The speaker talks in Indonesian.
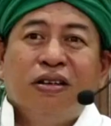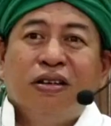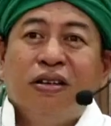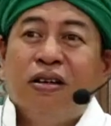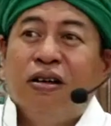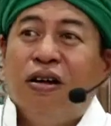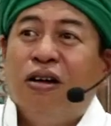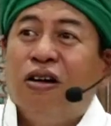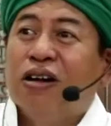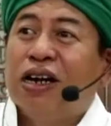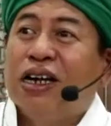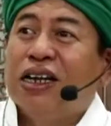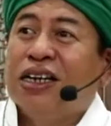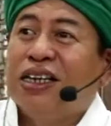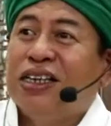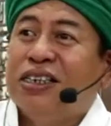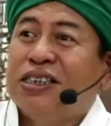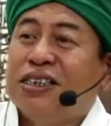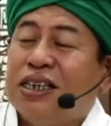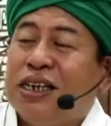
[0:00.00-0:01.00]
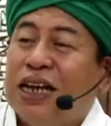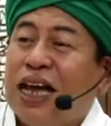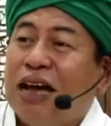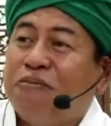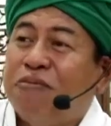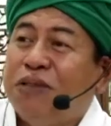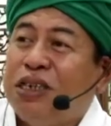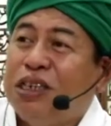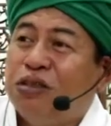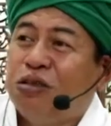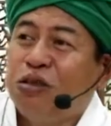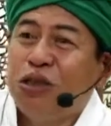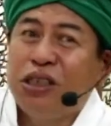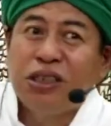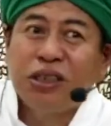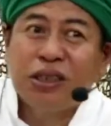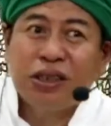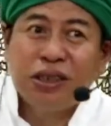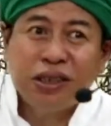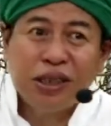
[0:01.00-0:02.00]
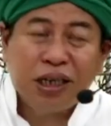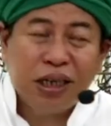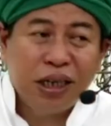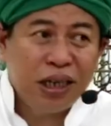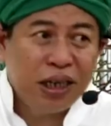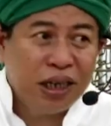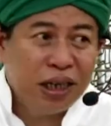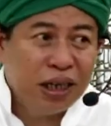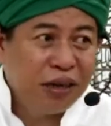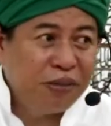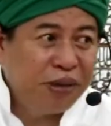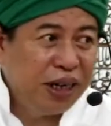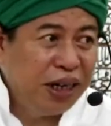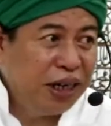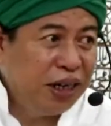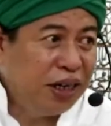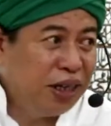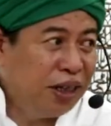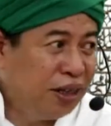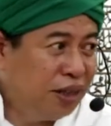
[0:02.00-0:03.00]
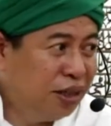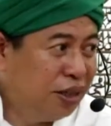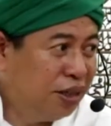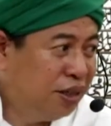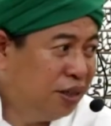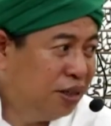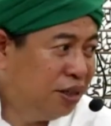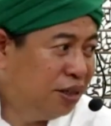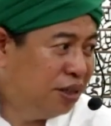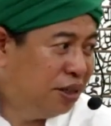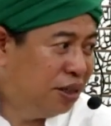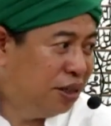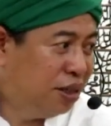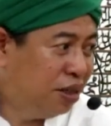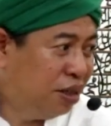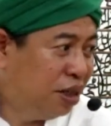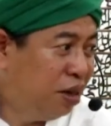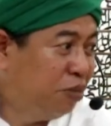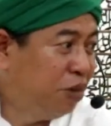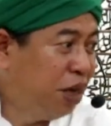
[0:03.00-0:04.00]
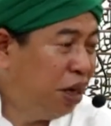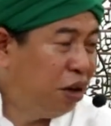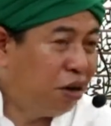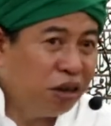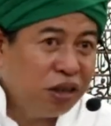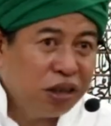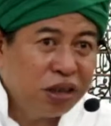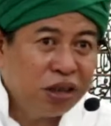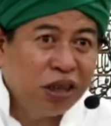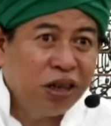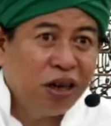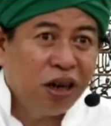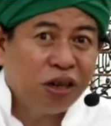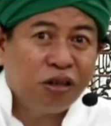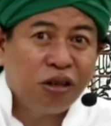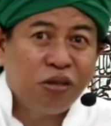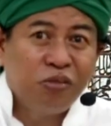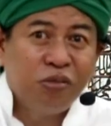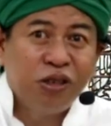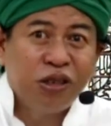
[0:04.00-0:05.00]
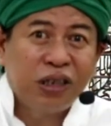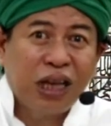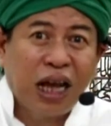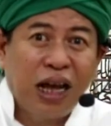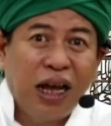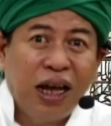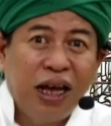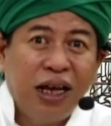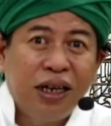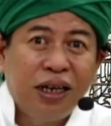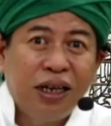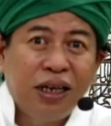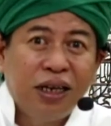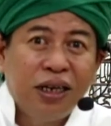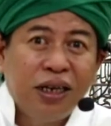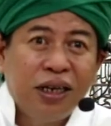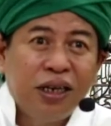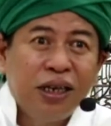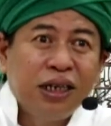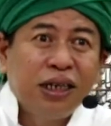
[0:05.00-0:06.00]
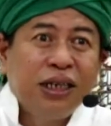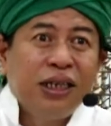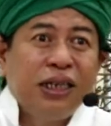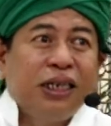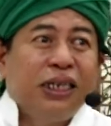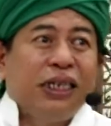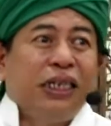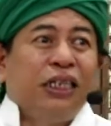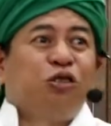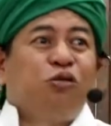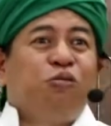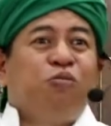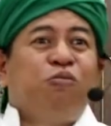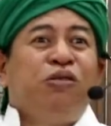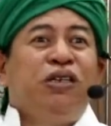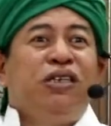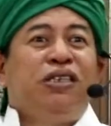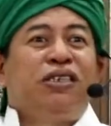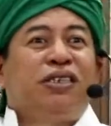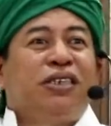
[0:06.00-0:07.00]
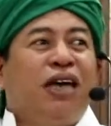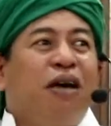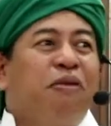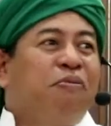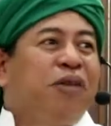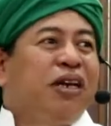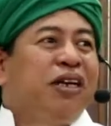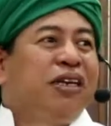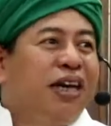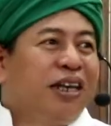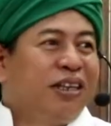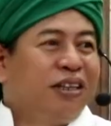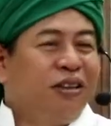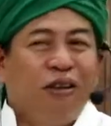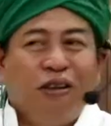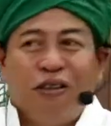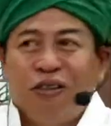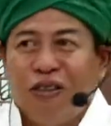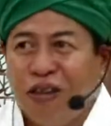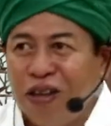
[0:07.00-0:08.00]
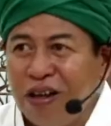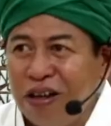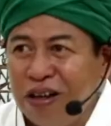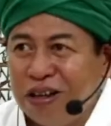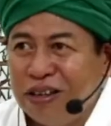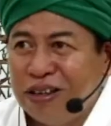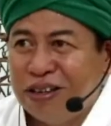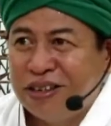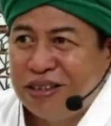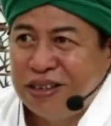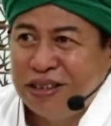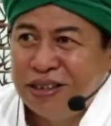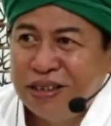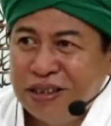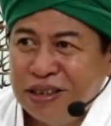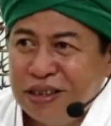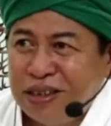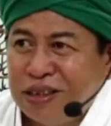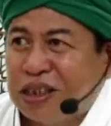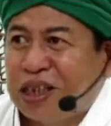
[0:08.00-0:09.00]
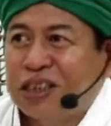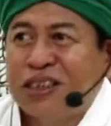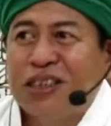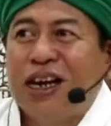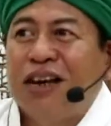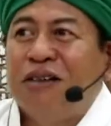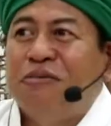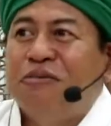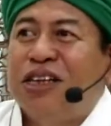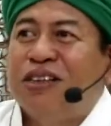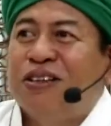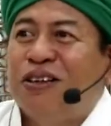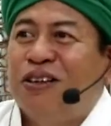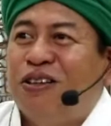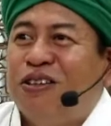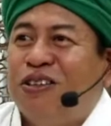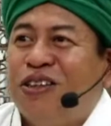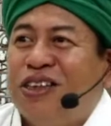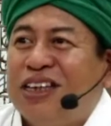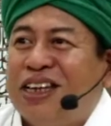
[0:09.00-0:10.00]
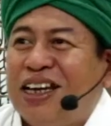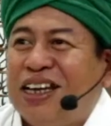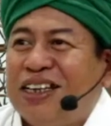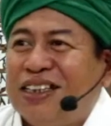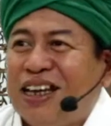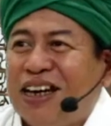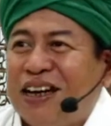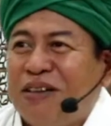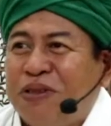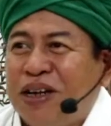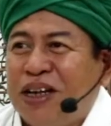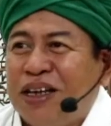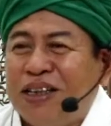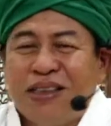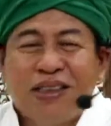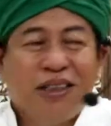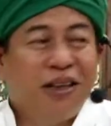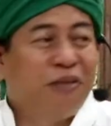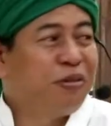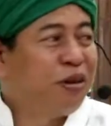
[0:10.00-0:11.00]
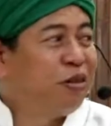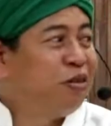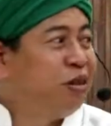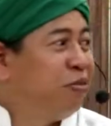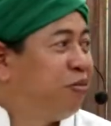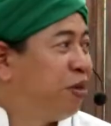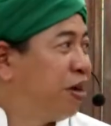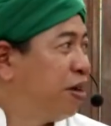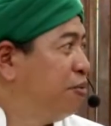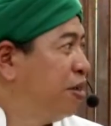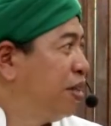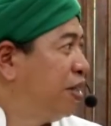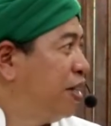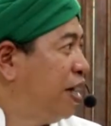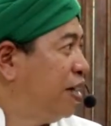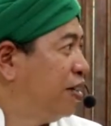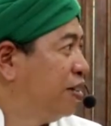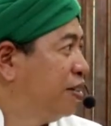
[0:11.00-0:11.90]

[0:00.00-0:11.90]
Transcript: Orang is, Nabi itu is, ke mana? Ke Mi'raj Sidratul Muntaha itu bisa melihat Allah. Terserah melihat Allahnya dengan cara apa, tidak perlu diperdebatkan.